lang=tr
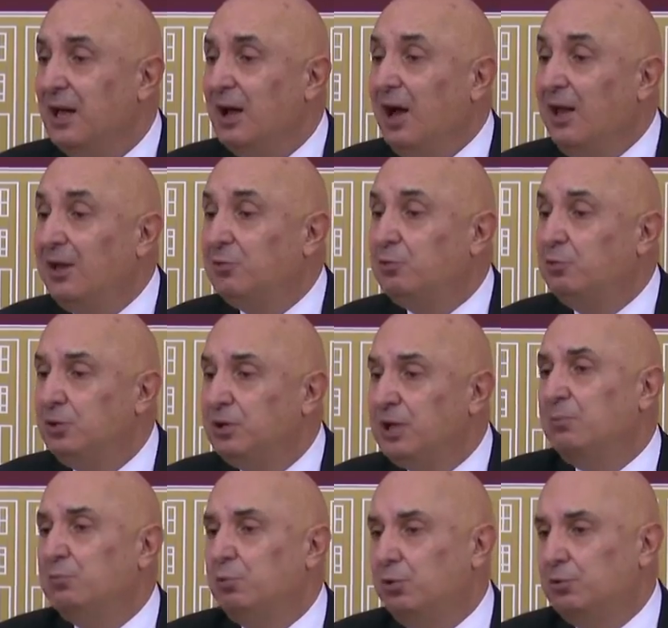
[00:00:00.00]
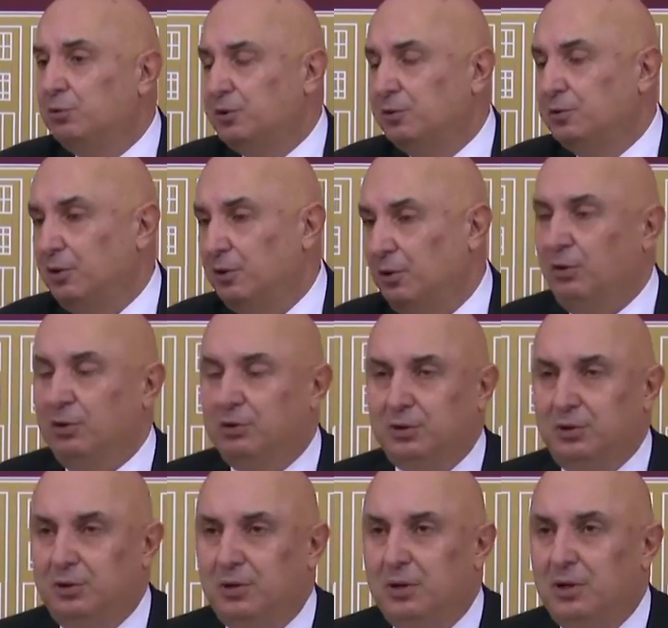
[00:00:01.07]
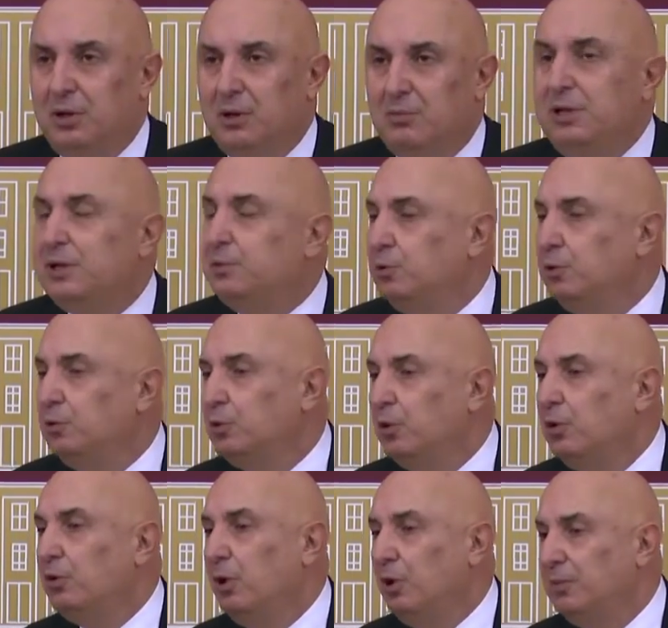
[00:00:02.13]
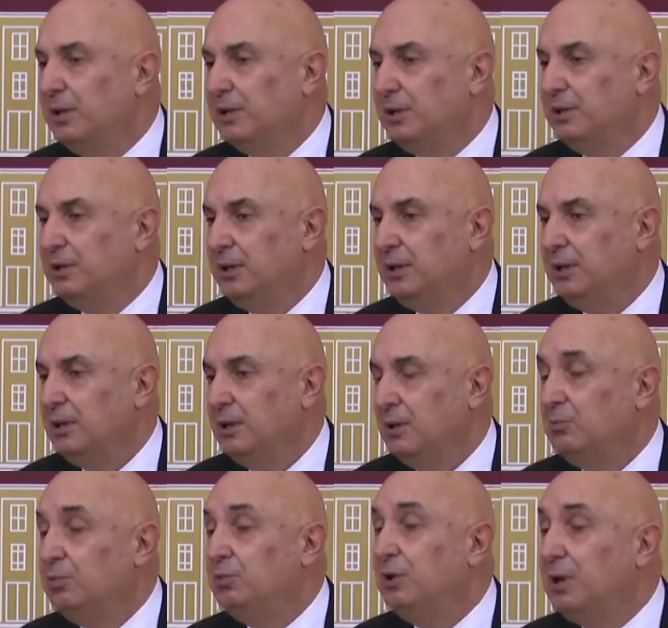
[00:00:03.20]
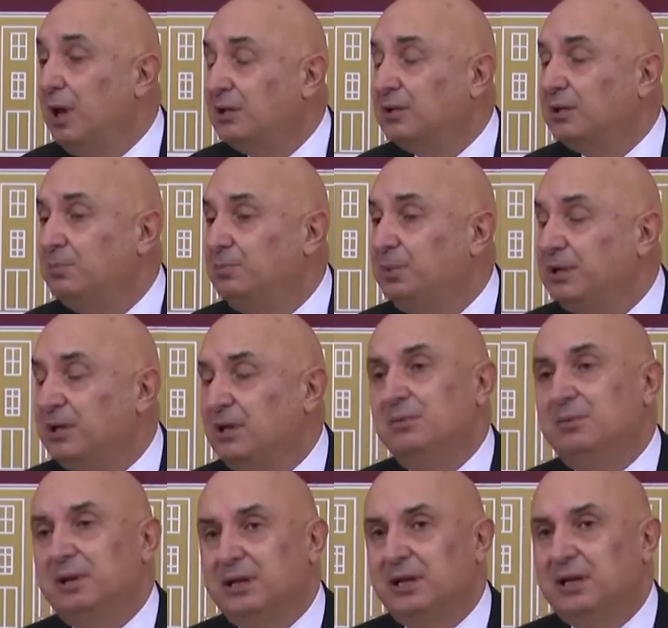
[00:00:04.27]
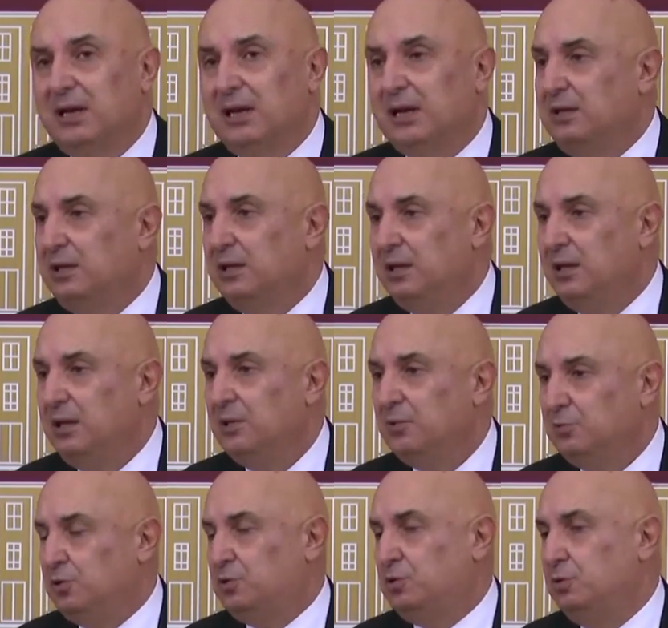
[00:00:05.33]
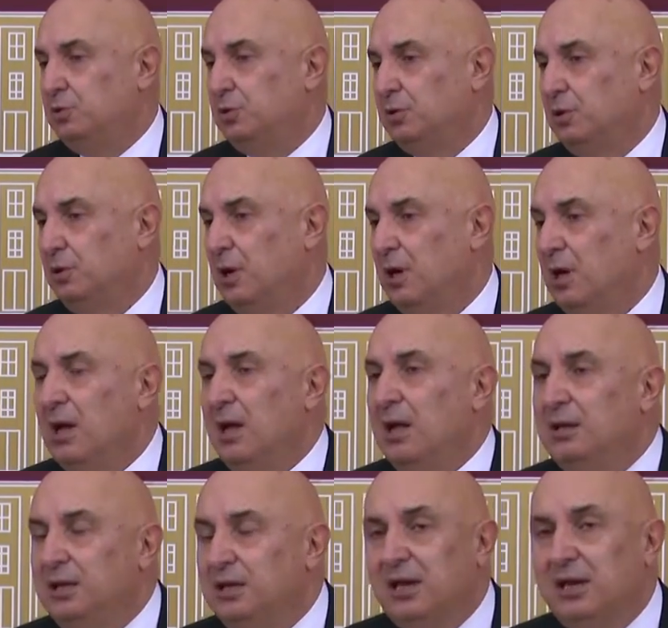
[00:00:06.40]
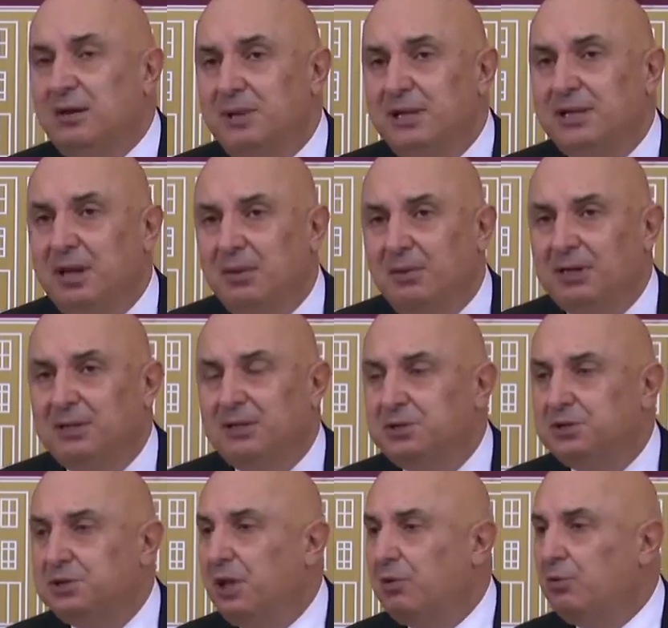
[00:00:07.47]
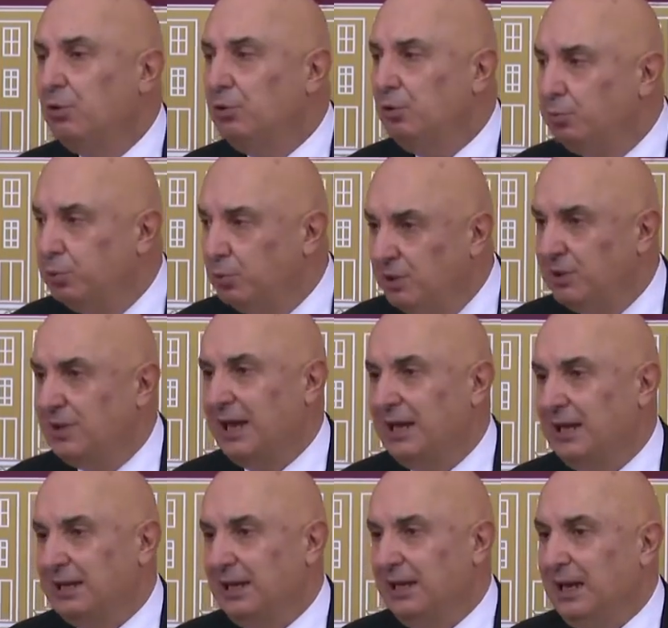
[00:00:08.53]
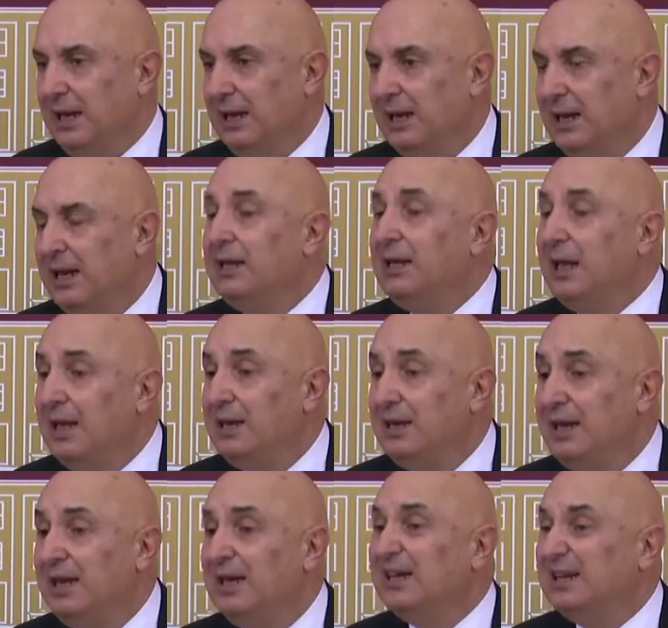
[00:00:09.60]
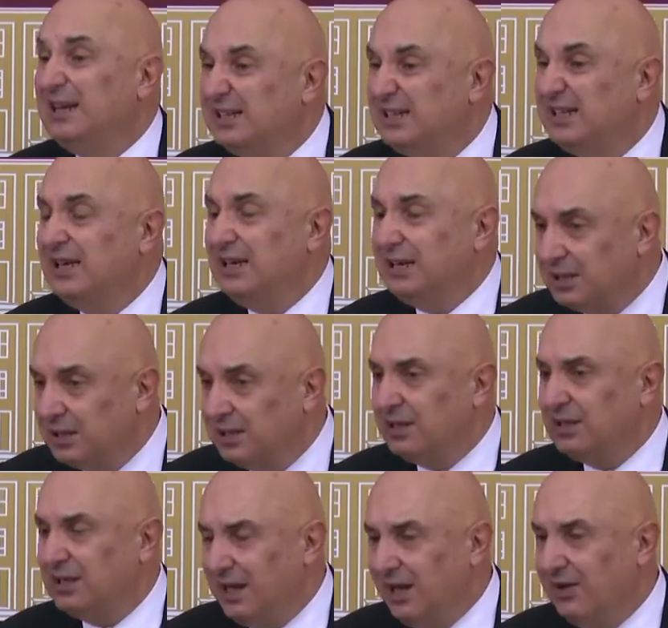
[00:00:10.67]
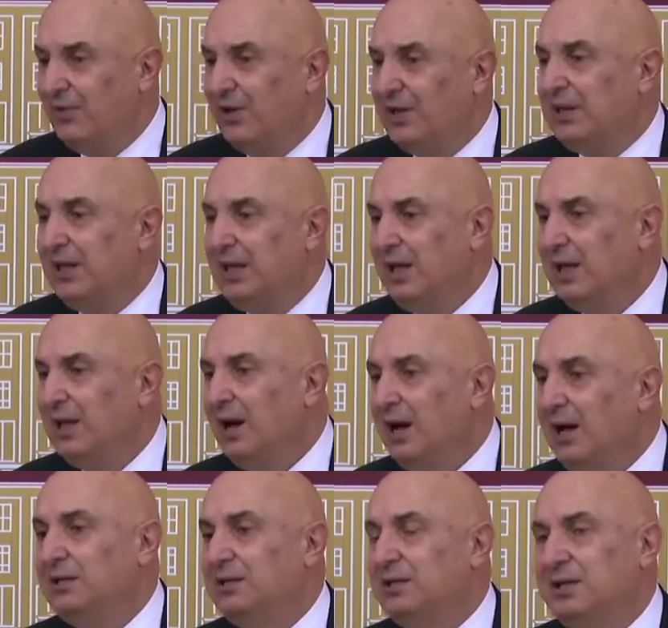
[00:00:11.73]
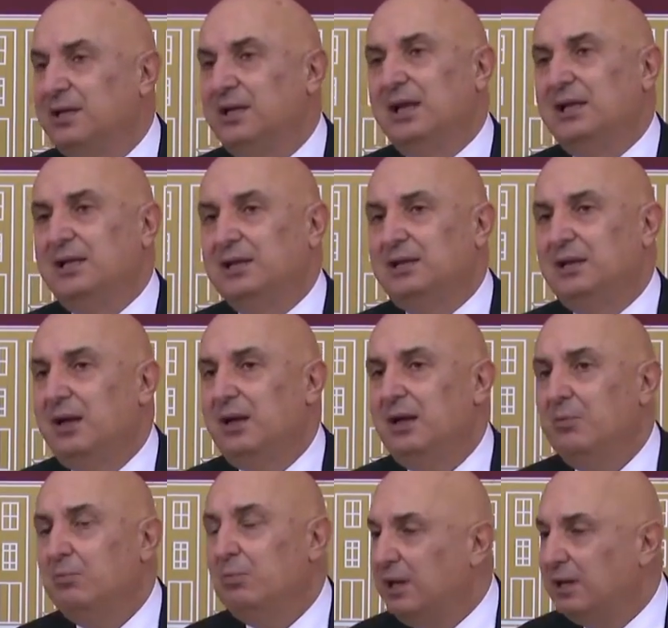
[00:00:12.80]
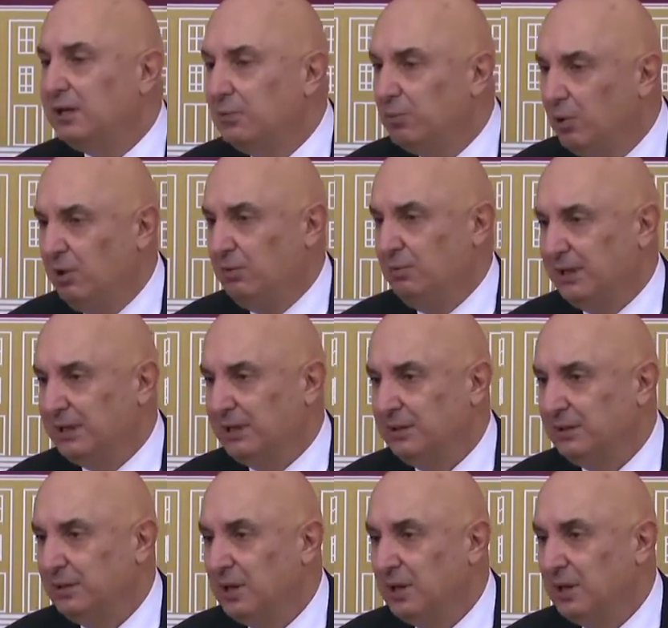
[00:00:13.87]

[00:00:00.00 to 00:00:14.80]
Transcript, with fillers: ana gündem konusu oldu. Biz bunun doğru olmadığını, bunun artık bitirilmesi gerektiğini düşündük. Liderimiz Kemal Kılıçdaroğlu bununla ilgili. Yani kadının kılık kıyafeti artık siyasete malzeme olmasın.